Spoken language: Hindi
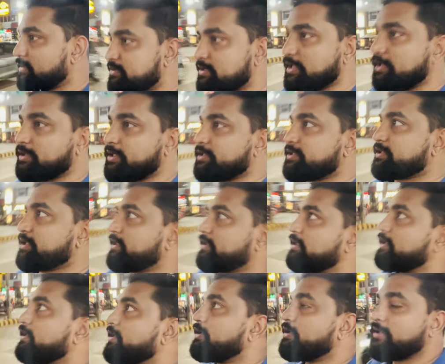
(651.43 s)
चलते
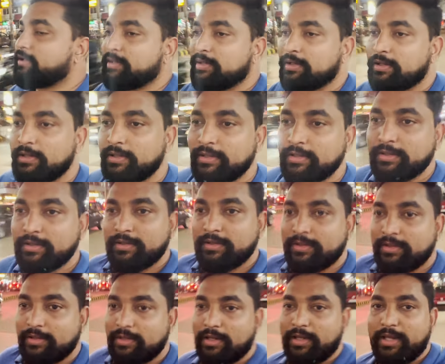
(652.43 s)
चलते
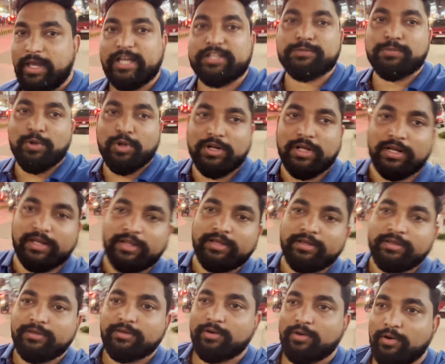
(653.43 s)
एक्सप्लोर कर रहे
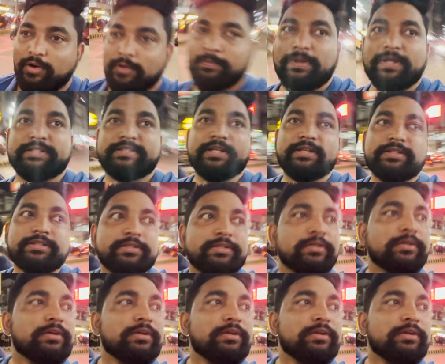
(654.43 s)
हैं और प्लेसेस